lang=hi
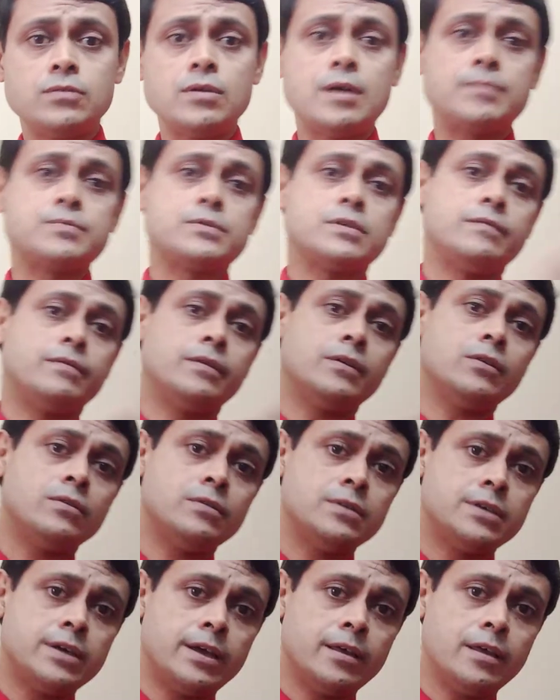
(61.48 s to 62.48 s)
तो आप सफल हो
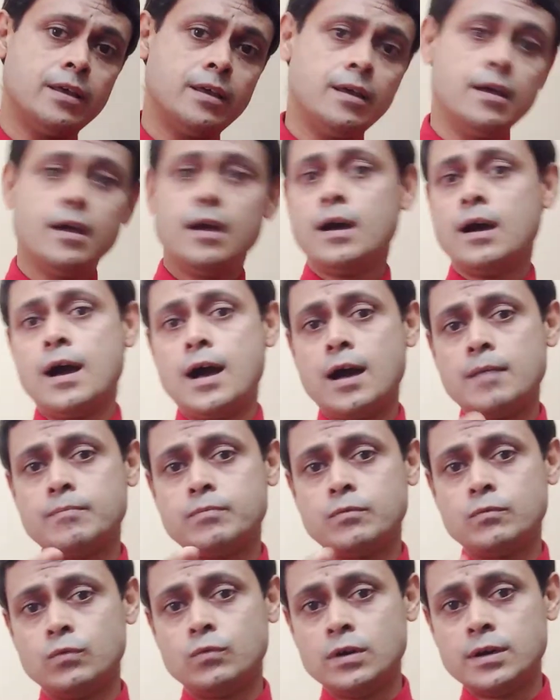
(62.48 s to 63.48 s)
जाएंगे आप
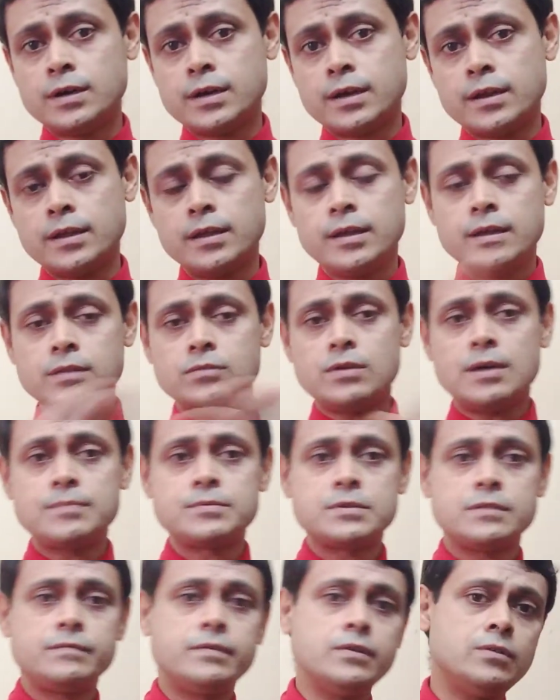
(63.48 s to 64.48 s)
वो करेंगे तो आप
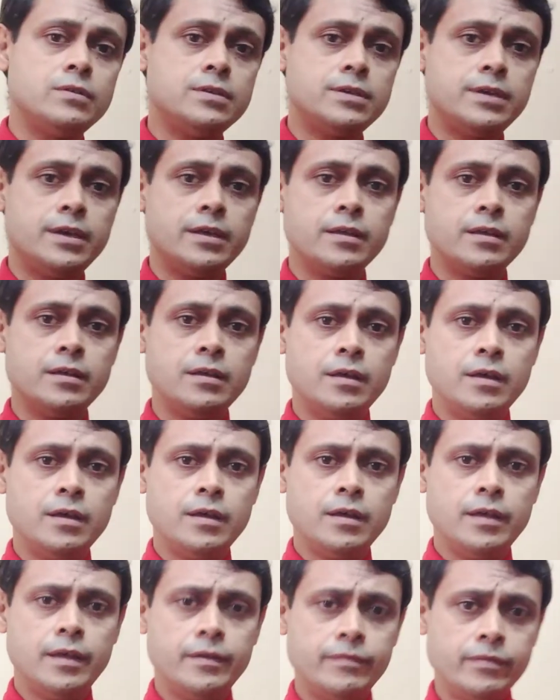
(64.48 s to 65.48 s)
सफल हो जाएंगे
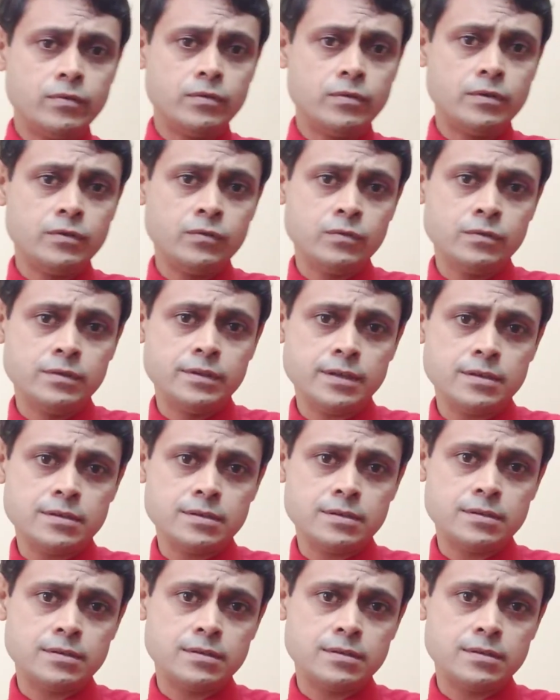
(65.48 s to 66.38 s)
इफ़ यू डू दिस